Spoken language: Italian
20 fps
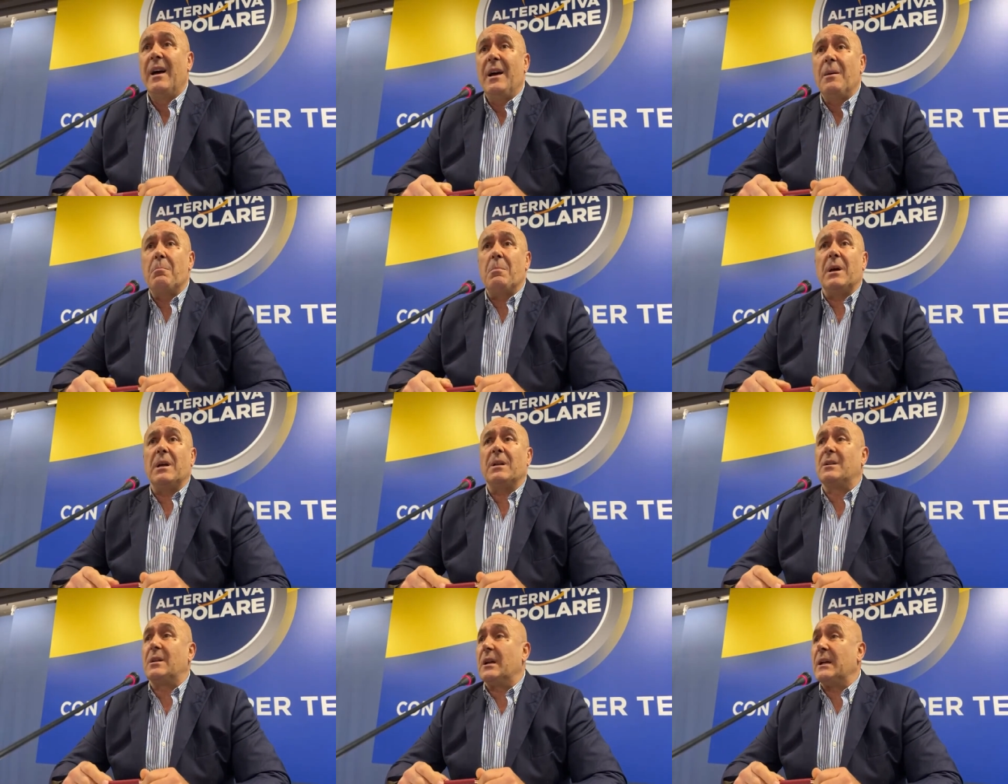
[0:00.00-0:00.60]

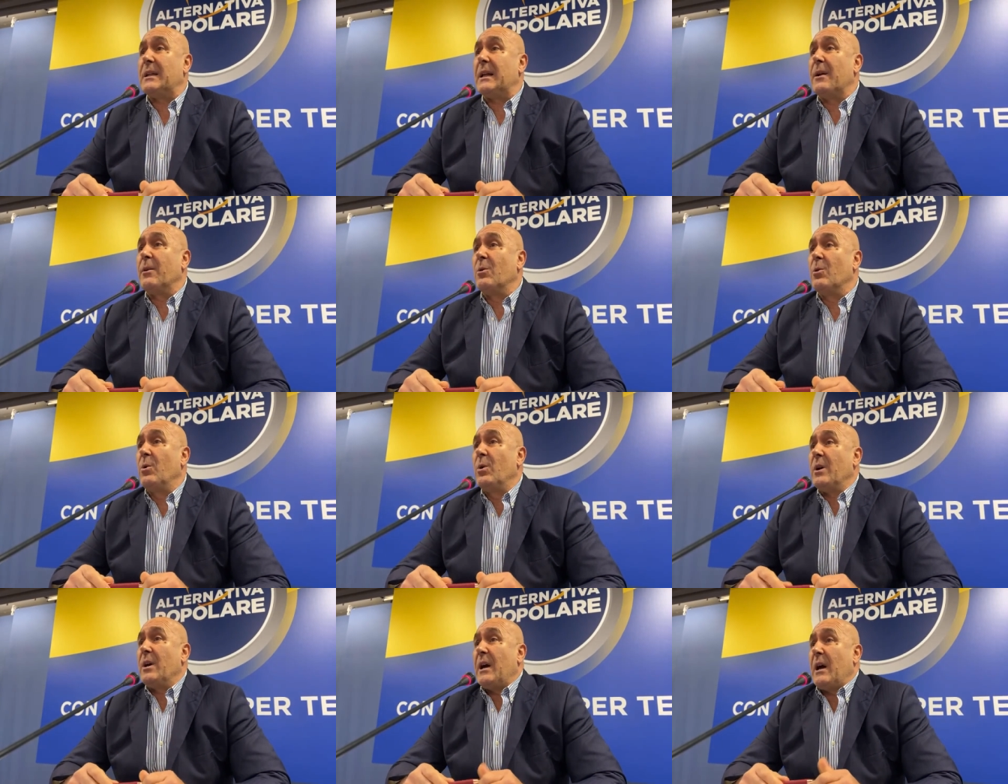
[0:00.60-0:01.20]
mentre da
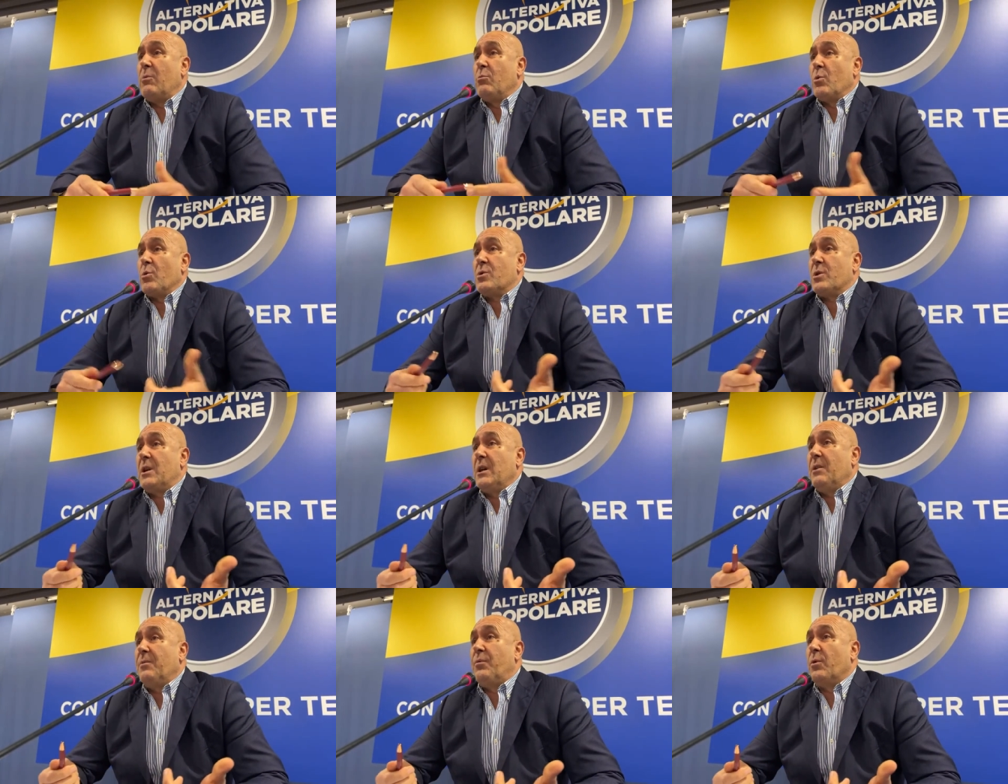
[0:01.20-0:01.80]
noi è uno
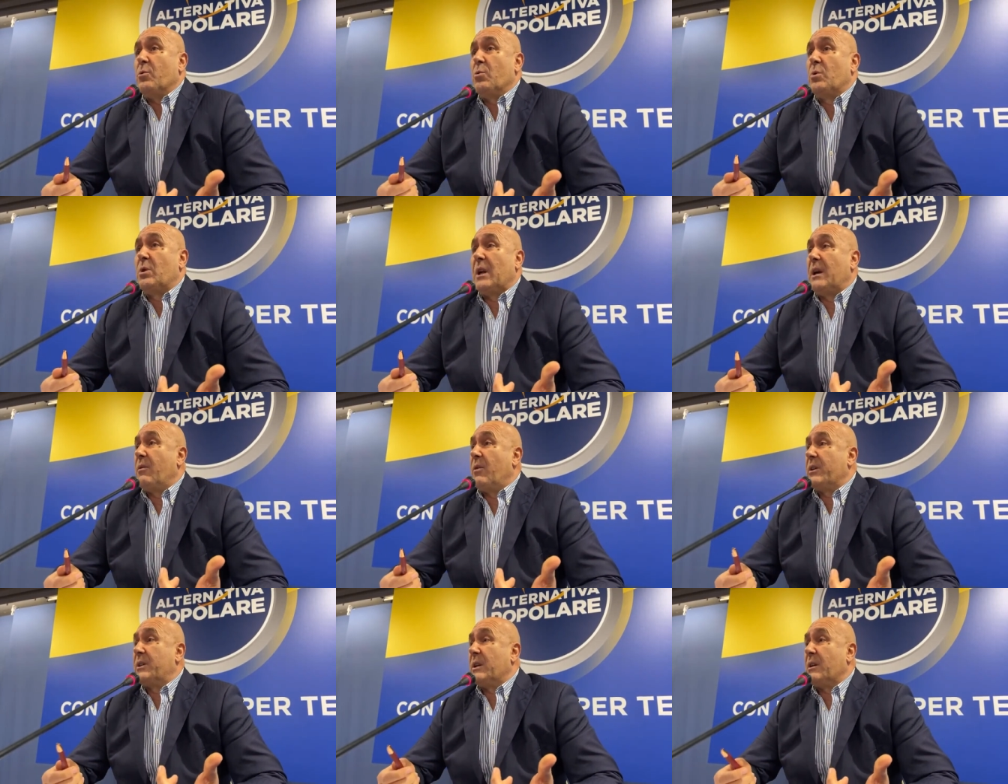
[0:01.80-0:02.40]
schifo, tutte le
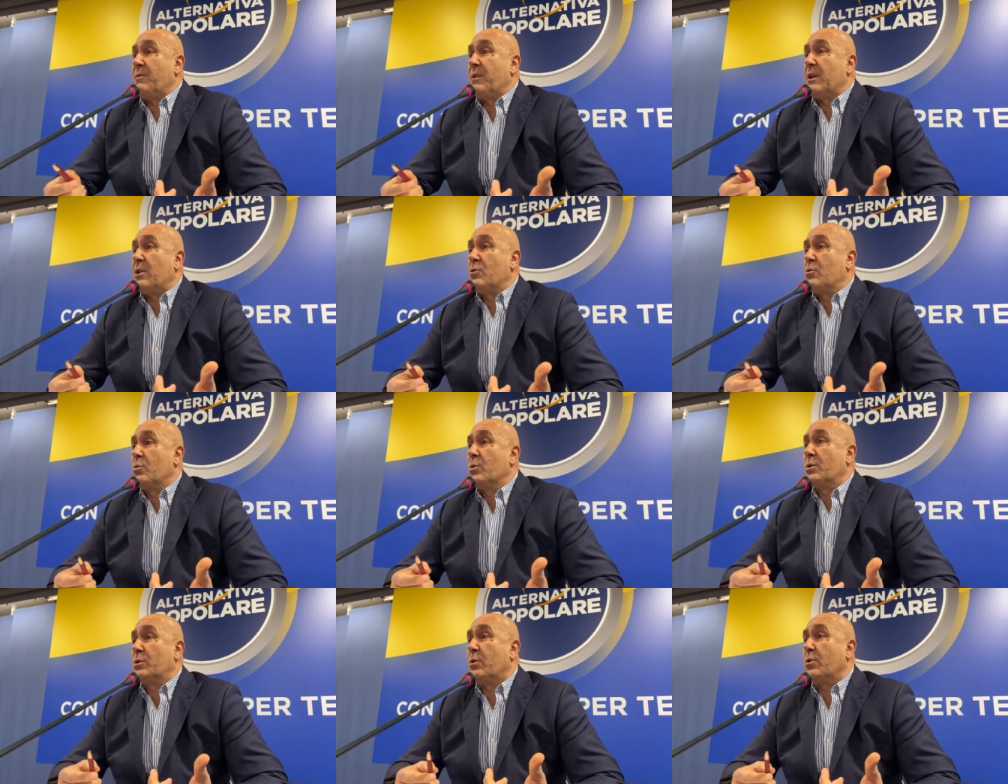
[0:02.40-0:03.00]
volte che viene giù uno
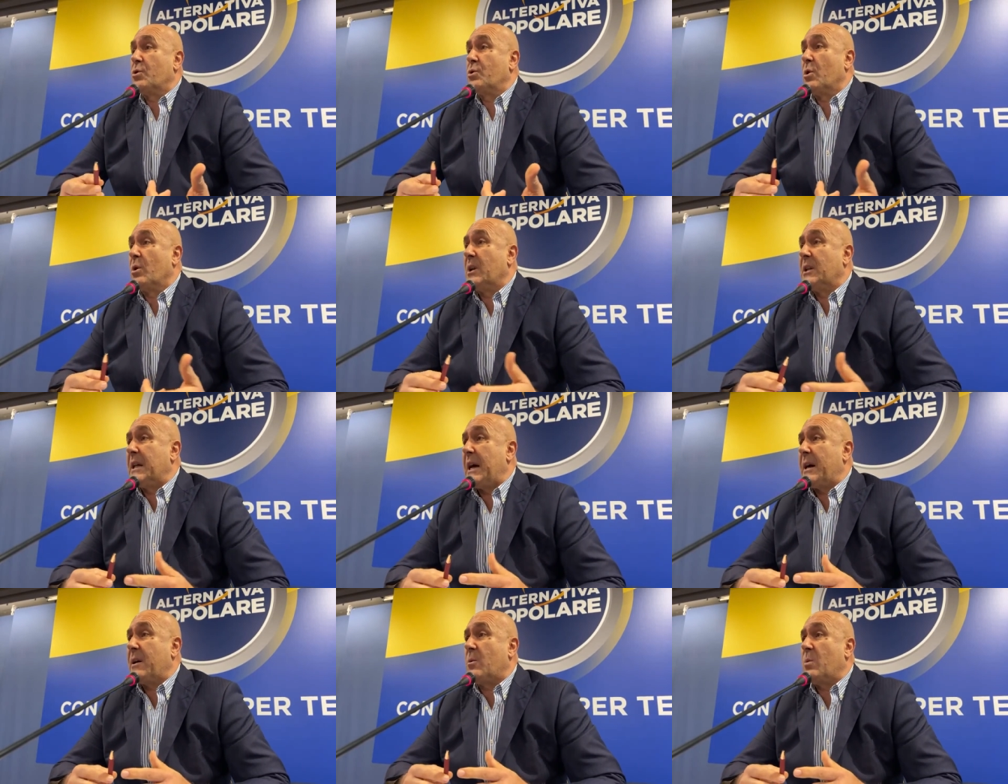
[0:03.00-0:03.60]
scroscione
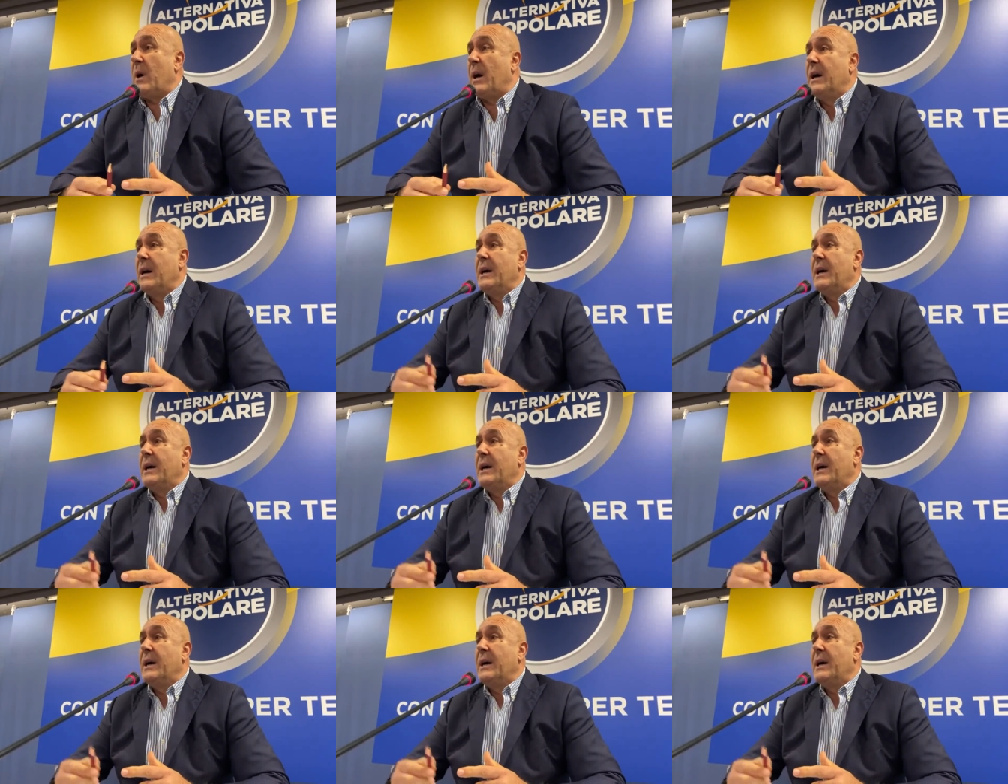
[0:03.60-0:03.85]
d'acqua,